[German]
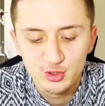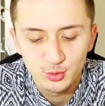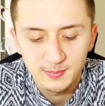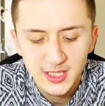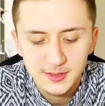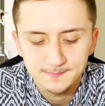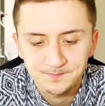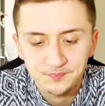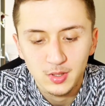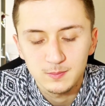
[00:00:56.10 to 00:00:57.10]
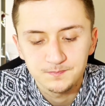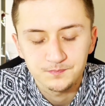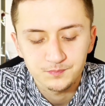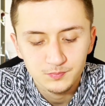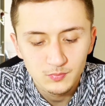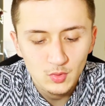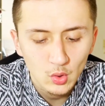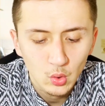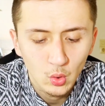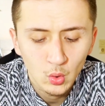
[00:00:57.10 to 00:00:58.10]
so gemacht.
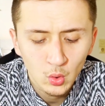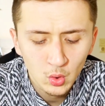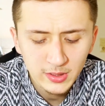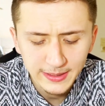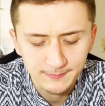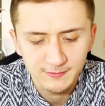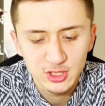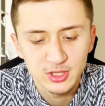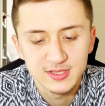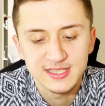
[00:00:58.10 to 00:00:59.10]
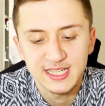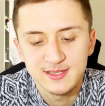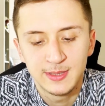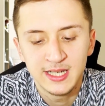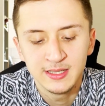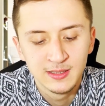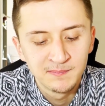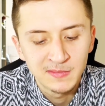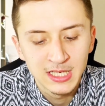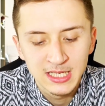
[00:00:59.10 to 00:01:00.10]
Und ja, wir schauen uns das Ganze mal an.
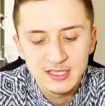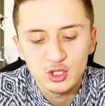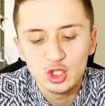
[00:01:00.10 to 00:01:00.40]
Soll ein